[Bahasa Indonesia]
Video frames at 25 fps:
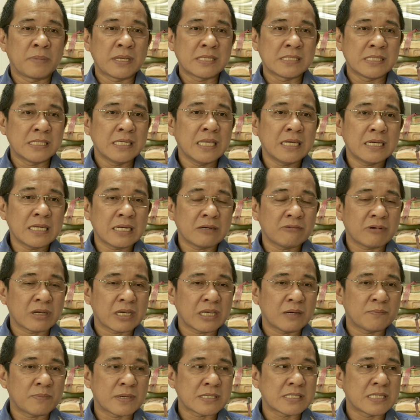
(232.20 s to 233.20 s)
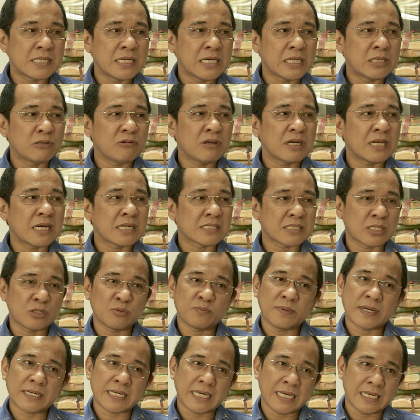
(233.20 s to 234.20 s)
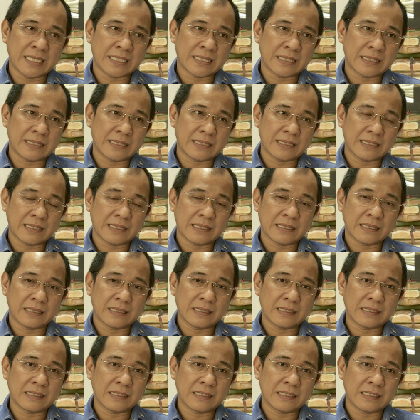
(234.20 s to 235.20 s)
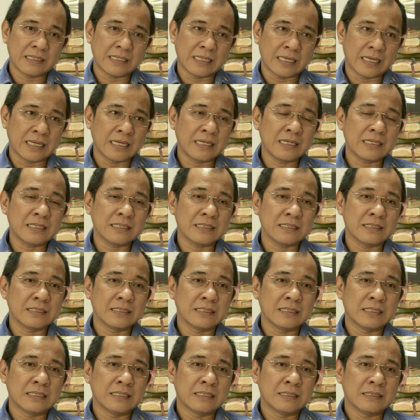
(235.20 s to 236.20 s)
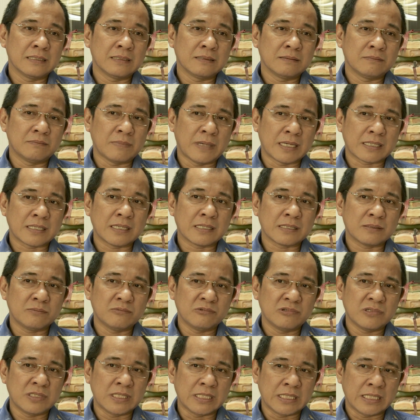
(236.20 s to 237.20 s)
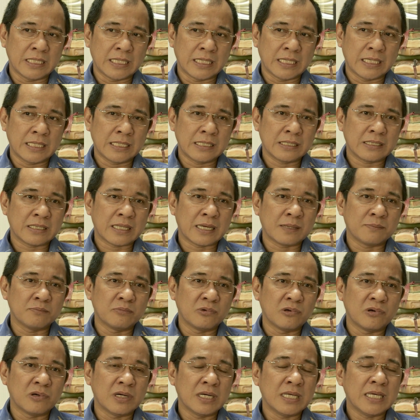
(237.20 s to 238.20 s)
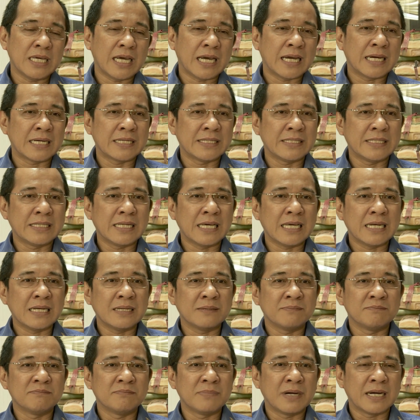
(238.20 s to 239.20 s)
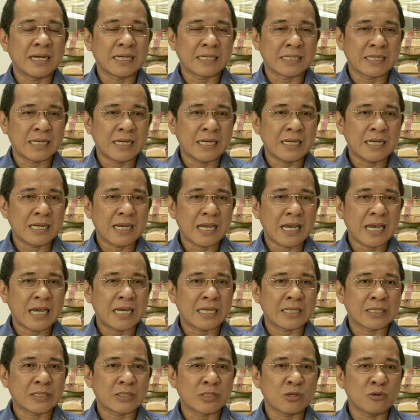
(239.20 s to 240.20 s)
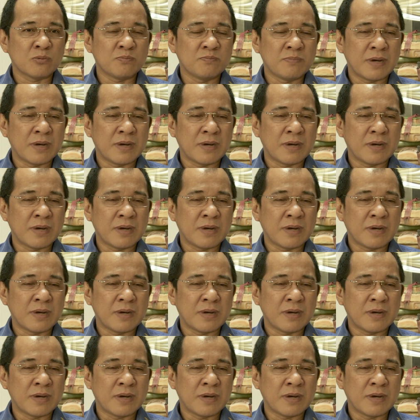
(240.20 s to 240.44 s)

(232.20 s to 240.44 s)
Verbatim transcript: Presiden dan wakil presiden itu adalah satu paket. Ya. Maka kemudian tak boleh ada lembaga atau